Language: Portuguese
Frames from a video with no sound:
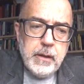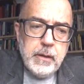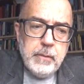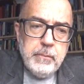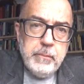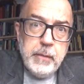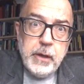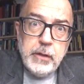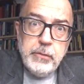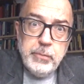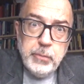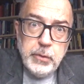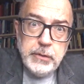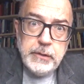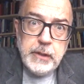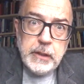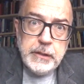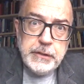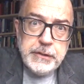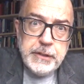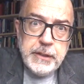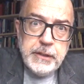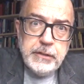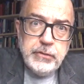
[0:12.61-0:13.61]
Mas
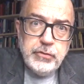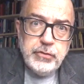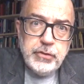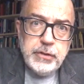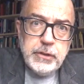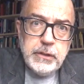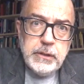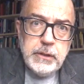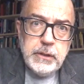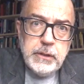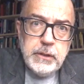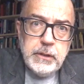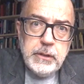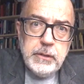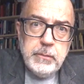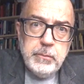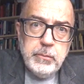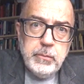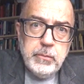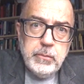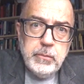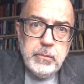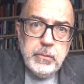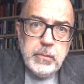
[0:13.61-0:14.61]
muita gente,
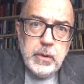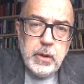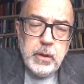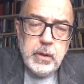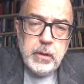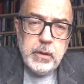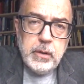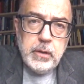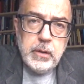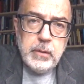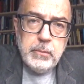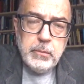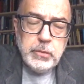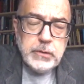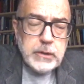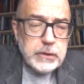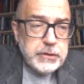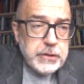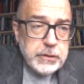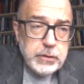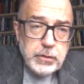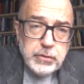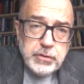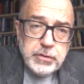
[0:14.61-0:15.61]
uh, muita
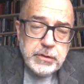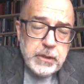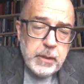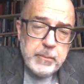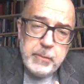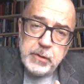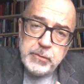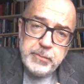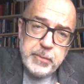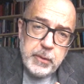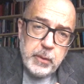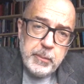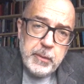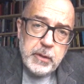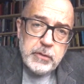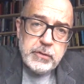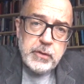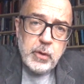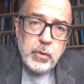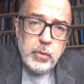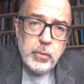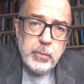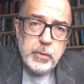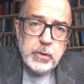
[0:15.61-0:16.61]
gente não sei, mas pelo menos
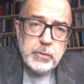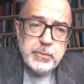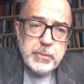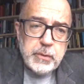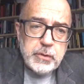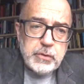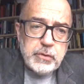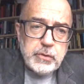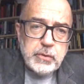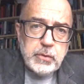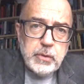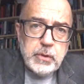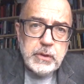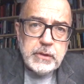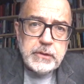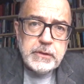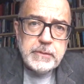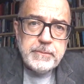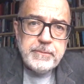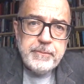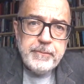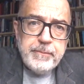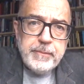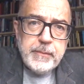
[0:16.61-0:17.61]
algumas pessoas
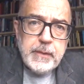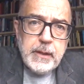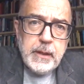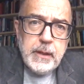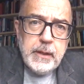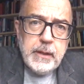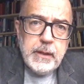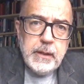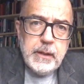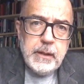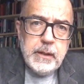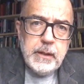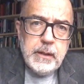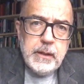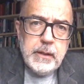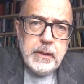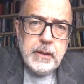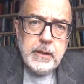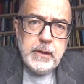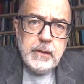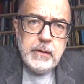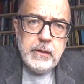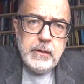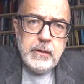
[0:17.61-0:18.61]

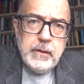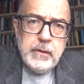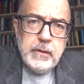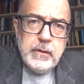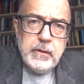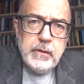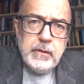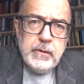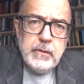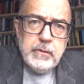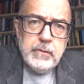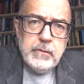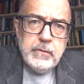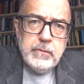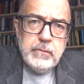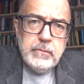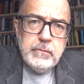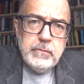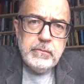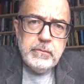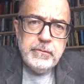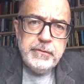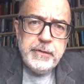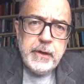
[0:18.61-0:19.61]
uh,
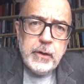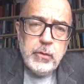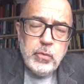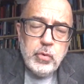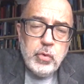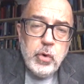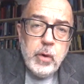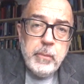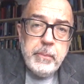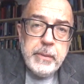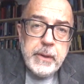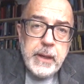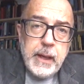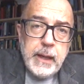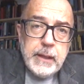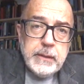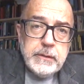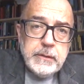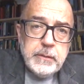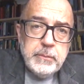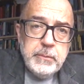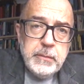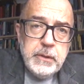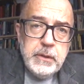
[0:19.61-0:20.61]
vieram cobrar
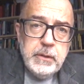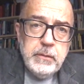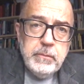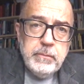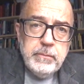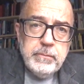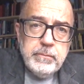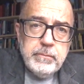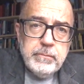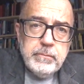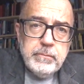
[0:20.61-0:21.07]
de mim